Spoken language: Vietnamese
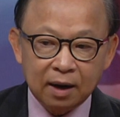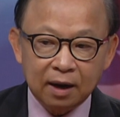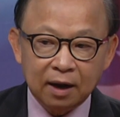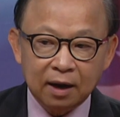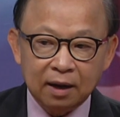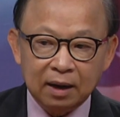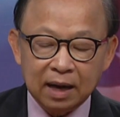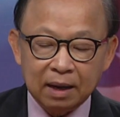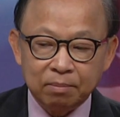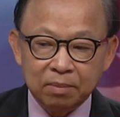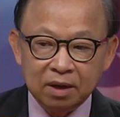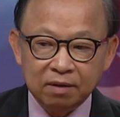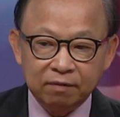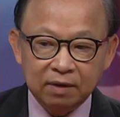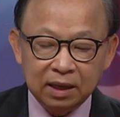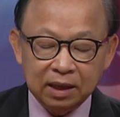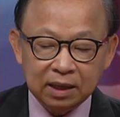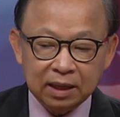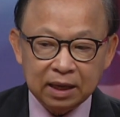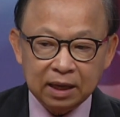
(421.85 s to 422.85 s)
đó là bởi
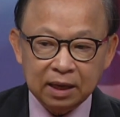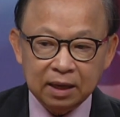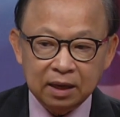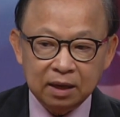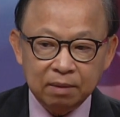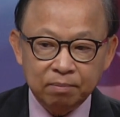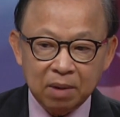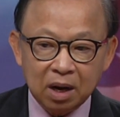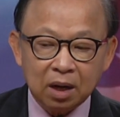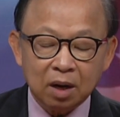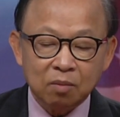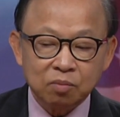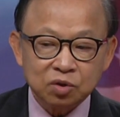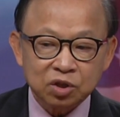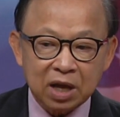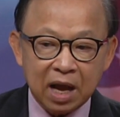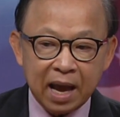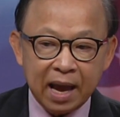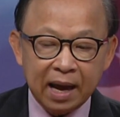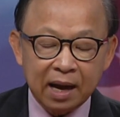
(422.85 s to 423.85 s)
vì cái bất động
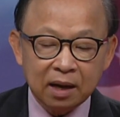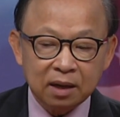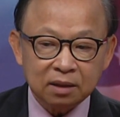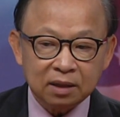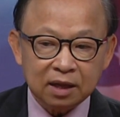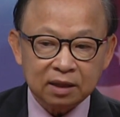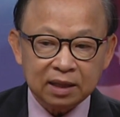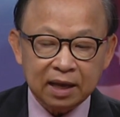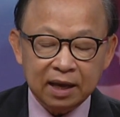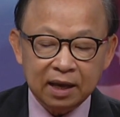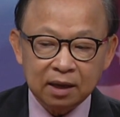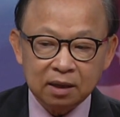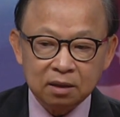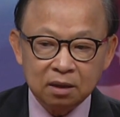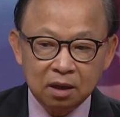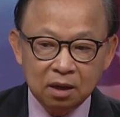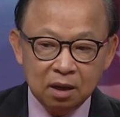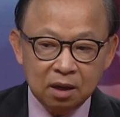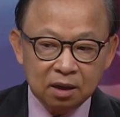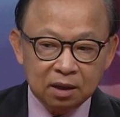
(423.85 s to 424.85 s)
sản cái tiền
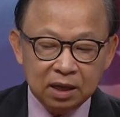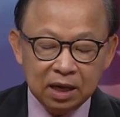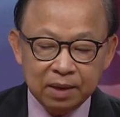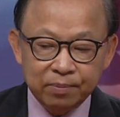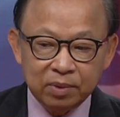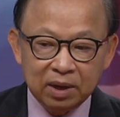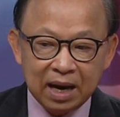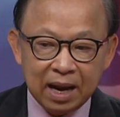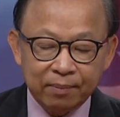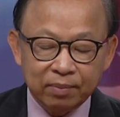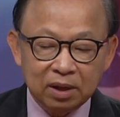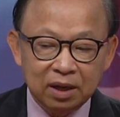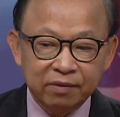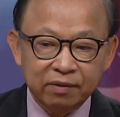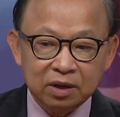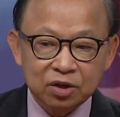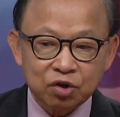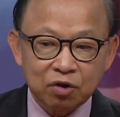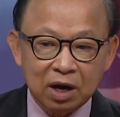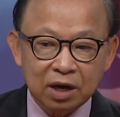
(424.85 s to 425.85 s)
khi mình làm cái
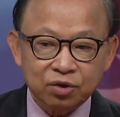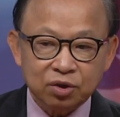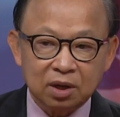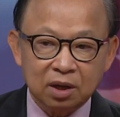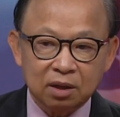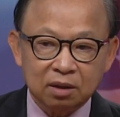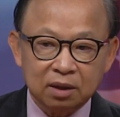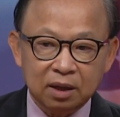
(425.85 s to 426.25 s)
living trust đó,